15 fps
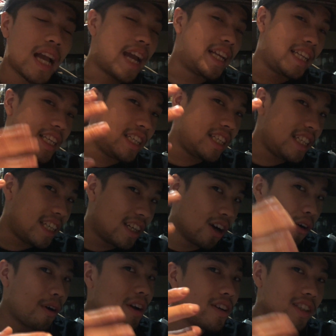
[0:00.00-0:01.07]
你以
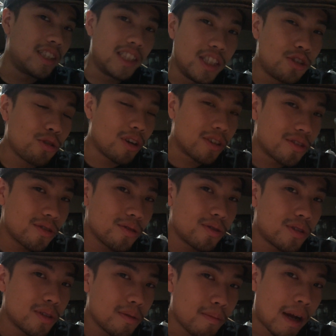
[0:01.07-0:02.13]
后要二次创
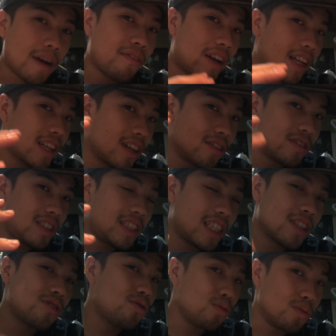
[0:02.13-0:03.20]
作，麻烦告知一
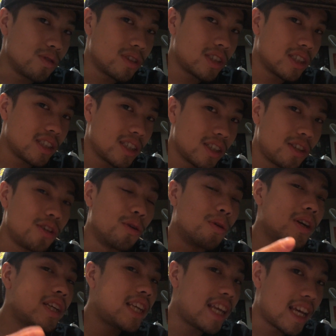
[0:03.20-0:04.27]
下作者，留
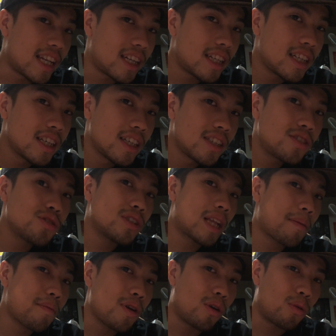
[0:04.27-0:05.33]
个言。就算
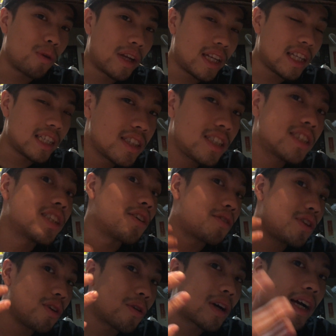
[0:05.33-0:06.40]
他没有回你，至少
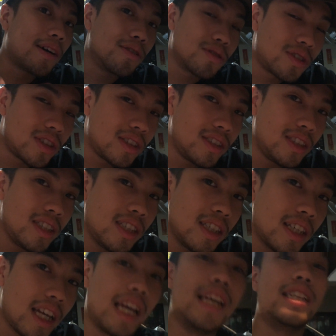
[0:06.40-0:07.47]
你有告知。
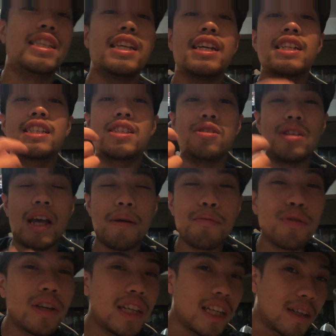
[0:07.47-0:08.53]
这样子还
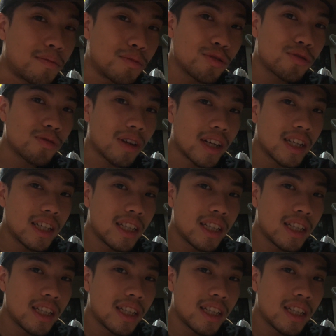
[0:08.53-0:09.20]
不会令人不爽。